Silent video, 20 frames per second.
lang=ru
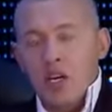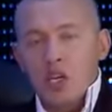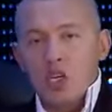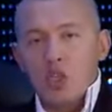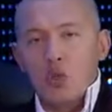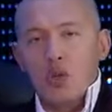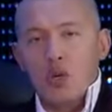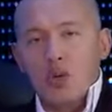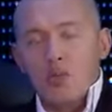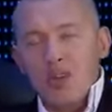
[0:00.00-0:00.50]

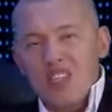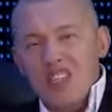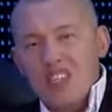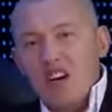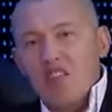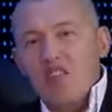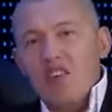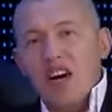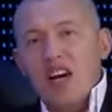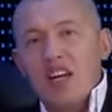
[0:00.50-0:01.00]
что их
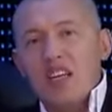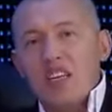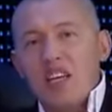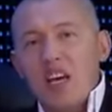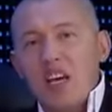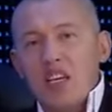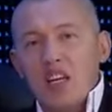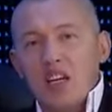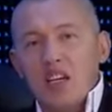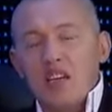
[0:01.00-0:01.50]
мозговая
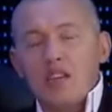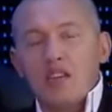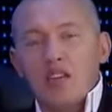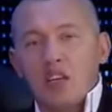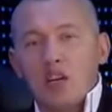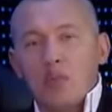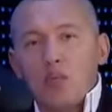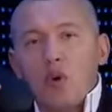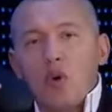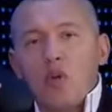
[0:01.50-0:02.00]
деятельность,
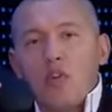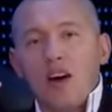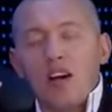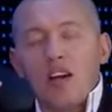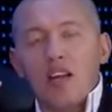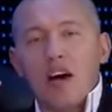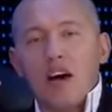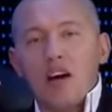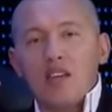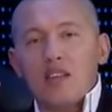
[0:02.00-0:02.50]
она
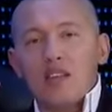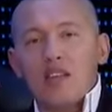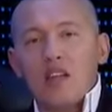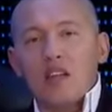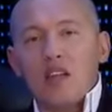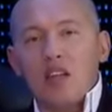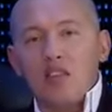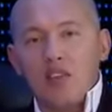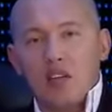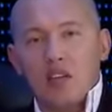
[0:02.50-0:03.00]
буквально
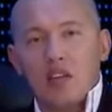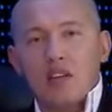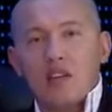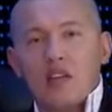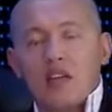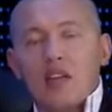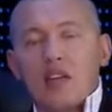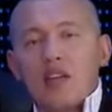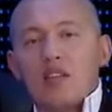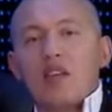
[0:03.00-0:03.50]

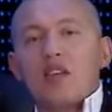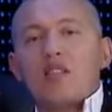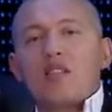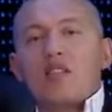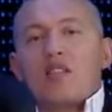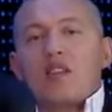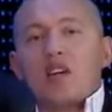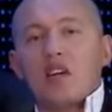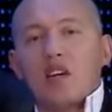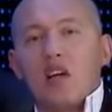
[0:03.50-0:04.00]
остановилась, она
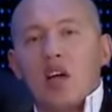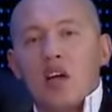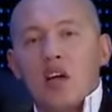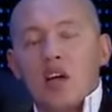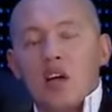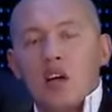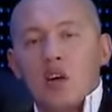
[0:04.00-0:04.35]
застыла.